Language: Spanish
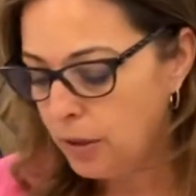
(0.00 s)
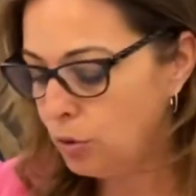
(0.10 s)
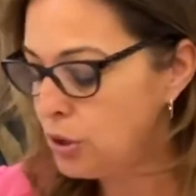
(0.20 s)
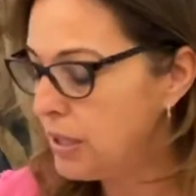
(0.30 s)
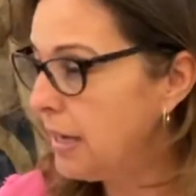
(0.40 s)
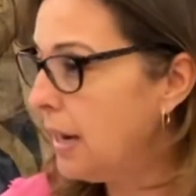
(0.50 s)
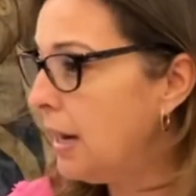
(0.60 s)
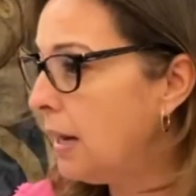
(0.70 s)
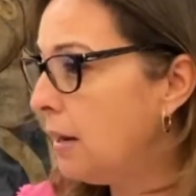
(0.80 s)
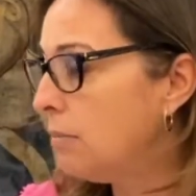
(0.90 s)
no
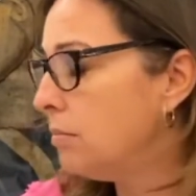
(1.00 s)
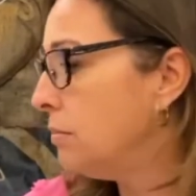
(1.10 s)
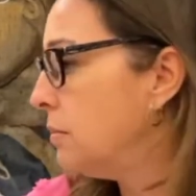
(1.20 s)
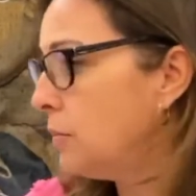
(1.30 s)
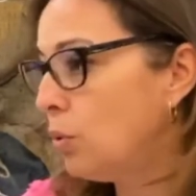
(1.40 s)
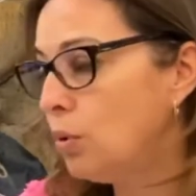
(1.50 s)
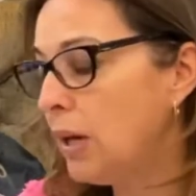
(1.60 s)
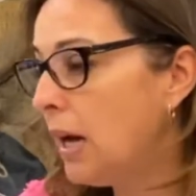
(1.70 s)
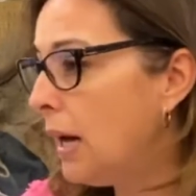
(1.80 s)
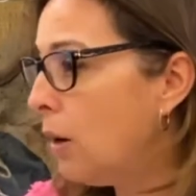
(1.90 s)
sea
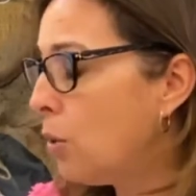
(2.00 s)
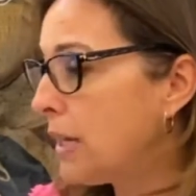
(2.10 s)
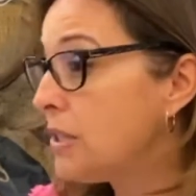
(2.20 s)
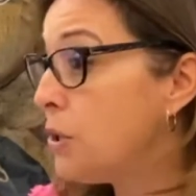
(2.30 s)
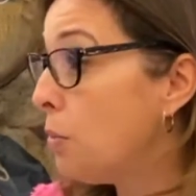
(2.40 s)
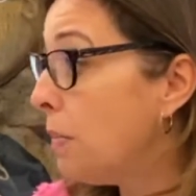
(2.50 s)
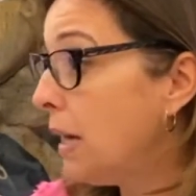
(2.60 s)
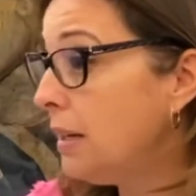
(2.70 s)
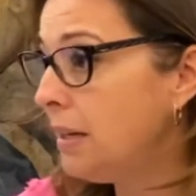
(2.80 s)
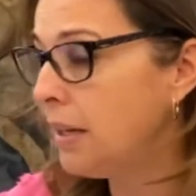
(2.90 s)
una ocasión
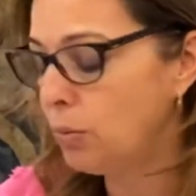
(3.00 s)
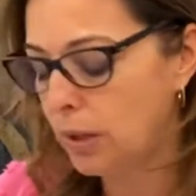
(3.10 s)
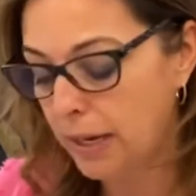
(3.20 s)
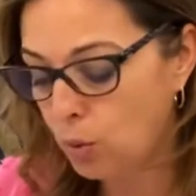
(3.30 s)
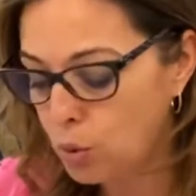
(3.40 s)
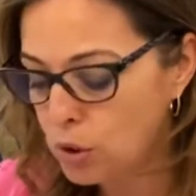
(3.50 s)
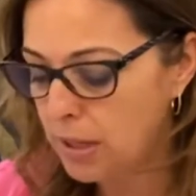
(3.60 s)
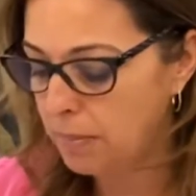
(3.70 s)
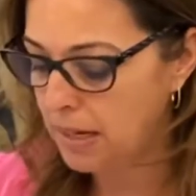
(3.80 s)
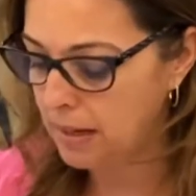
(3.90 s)
más ni una
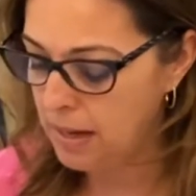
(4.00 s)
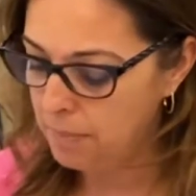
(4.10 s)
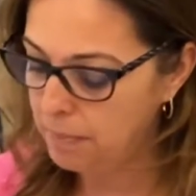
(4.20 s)
excusa más